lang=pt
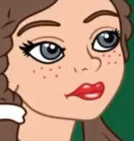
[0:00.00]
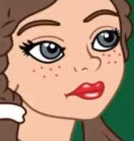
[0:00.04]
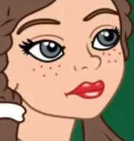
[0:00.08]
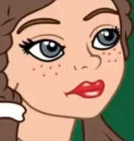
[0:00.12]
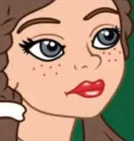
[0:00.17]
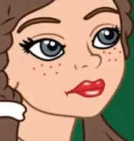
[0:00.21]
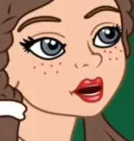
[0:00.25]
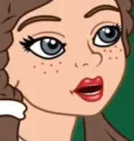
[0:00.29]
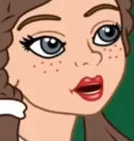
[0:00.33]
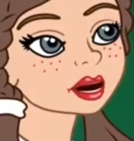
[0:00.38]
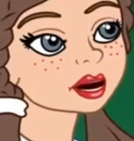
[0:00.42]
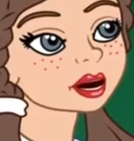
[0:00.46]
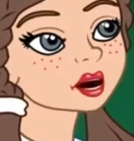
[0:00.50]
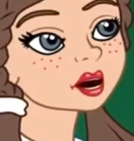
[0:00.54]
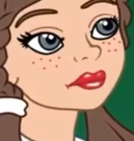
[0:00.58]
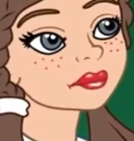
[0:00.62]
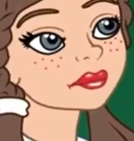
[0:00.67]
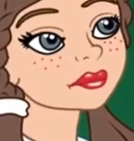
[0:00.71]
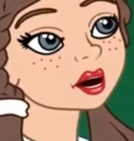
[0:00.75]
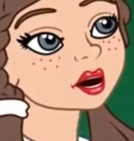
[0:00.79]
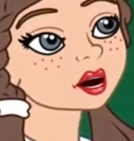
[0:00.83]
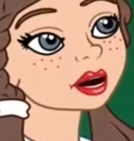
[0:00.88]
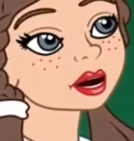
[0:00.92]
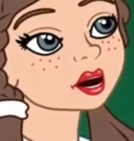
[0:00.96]
Como
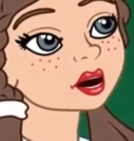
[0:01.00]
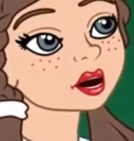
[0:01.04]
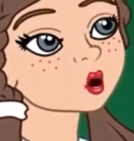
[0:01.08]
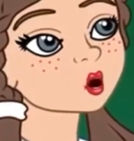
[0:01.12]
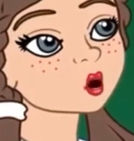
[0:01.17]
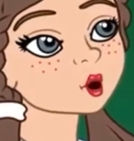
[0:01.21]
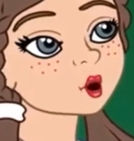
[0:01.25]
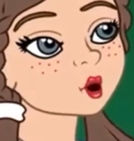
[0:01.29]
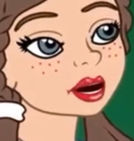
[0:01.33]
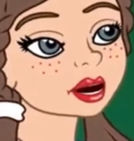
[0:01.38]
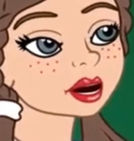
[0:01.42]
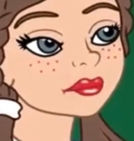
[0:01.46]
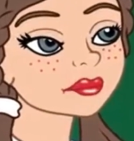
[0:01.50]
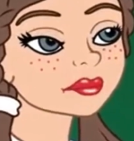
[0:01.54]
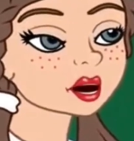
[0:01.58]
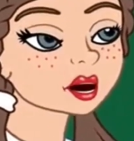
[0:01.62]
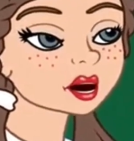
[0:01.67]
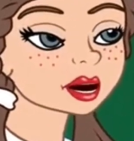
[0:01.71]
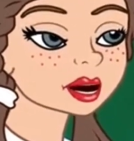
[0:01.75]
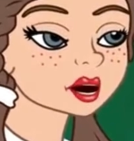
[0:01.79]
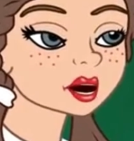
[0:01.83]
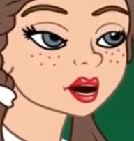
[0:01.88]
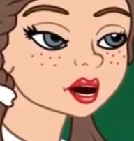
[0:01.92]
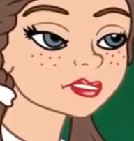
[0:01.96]
pode um grande leão
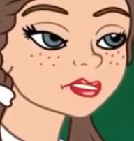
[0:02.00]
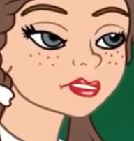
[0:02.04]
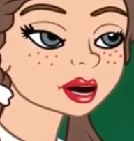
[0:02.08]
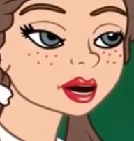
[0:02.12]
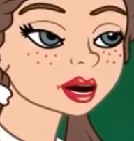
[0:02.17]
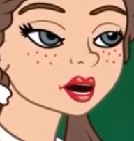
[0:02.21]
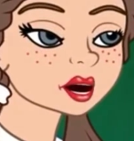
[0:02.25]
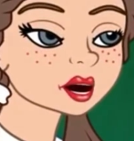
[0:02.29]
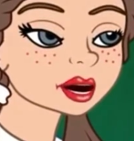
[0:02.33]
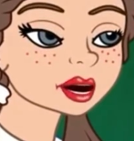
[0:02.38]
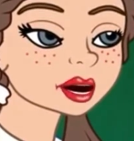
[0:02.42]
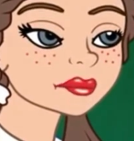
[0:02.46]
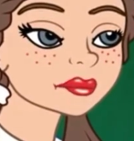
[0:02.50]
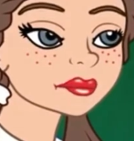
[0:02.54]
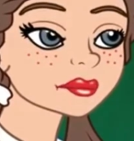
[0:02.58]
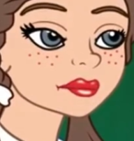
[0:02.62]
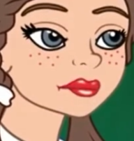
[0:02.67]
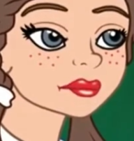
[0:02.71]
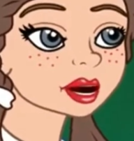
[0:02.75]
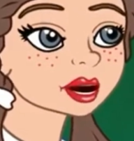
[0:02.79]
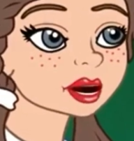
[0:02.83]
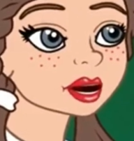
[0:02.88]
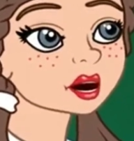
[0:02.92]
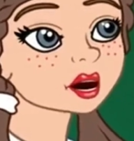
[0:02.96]
como você ter medo
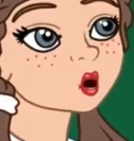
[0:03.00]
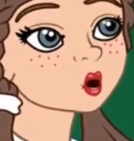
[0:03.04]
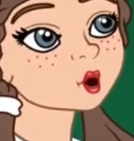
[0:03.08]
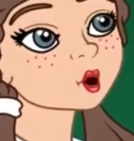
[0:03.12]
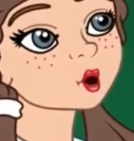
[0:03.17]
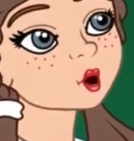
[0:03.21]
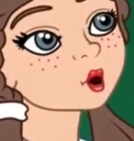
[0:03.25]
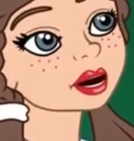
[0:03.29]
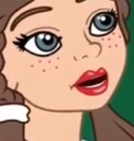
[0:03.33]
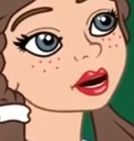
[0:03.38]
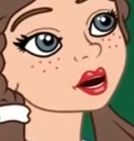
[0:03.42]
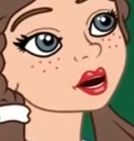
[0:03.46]
de um cachorro